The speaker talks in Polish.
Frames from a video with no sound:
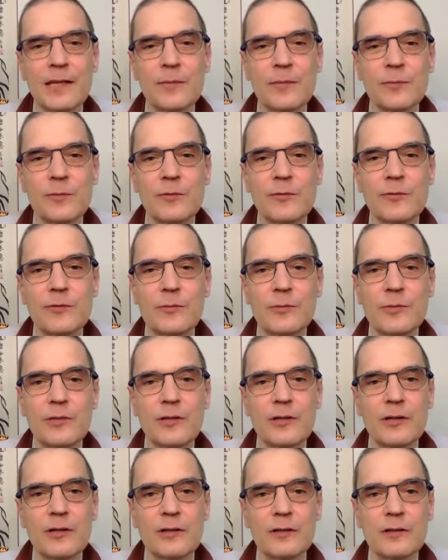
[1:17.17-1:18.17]

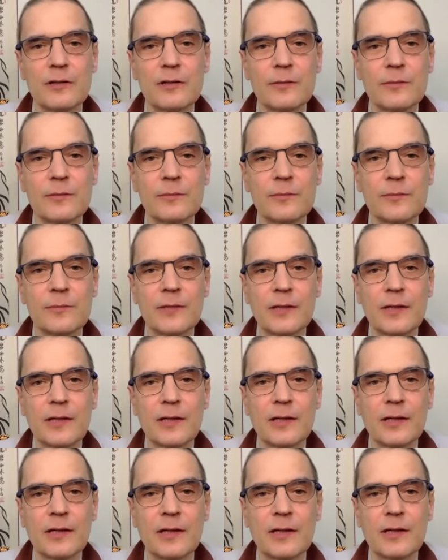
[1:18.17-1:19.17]
Mówimy o tym,
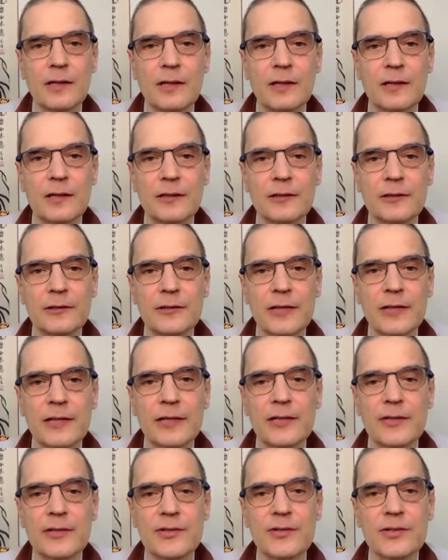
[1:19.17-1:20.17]
e,
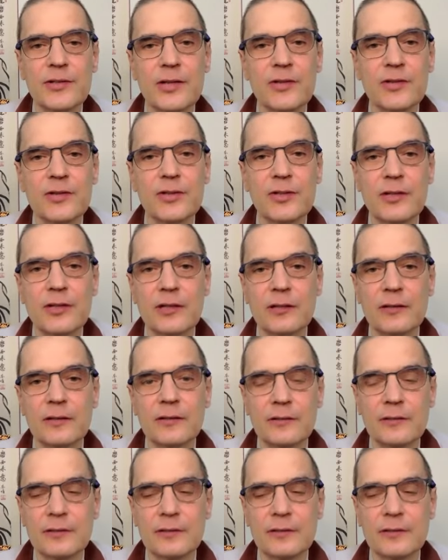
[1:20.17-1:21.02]
jaka jest nasza